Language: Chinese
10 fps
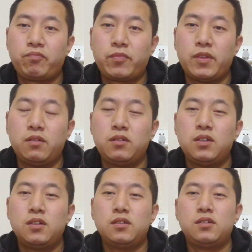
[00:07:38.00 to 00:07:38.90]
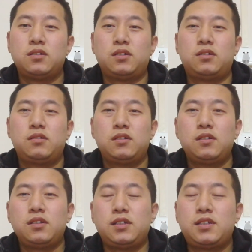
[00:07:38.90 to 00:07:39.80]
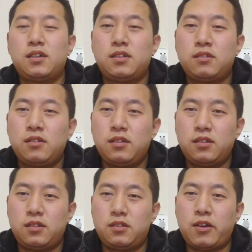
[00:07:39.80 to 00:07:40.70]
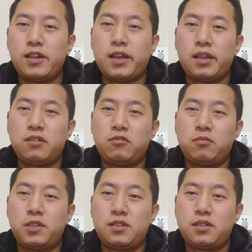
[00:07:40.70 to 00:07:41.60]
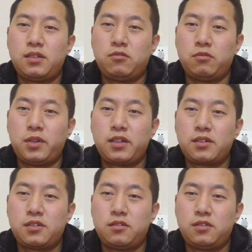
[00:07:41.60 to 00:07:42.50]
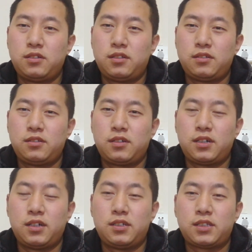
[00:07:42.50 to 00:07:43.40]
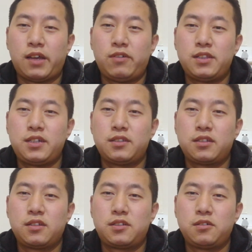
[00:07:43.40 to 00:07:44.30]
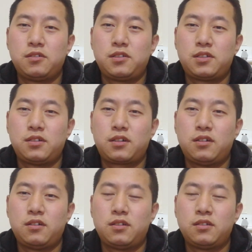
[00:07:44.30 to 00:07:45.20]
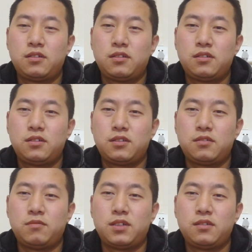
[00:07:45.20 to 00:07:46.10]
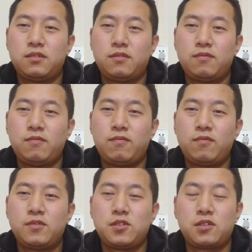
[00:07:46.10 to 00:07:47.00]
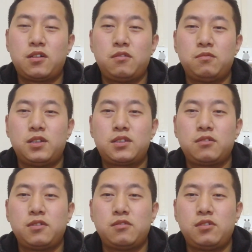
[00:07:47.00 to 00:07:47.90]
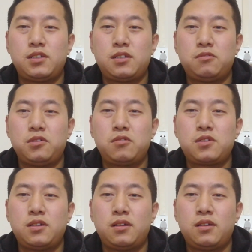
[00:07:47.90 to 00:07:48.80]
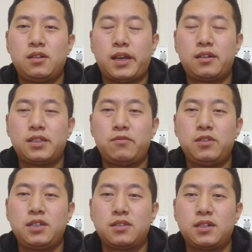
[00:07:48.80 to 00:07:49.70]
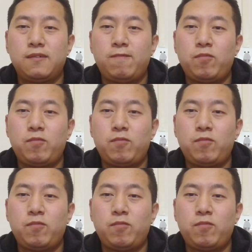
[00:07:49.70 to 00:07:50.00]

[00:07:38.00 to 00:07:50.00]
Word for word: 那你像。原来的我们那个时候的和台湾竞争的时候，就是靠什么？就是靠我们的社会主义制度优势来和他们竞争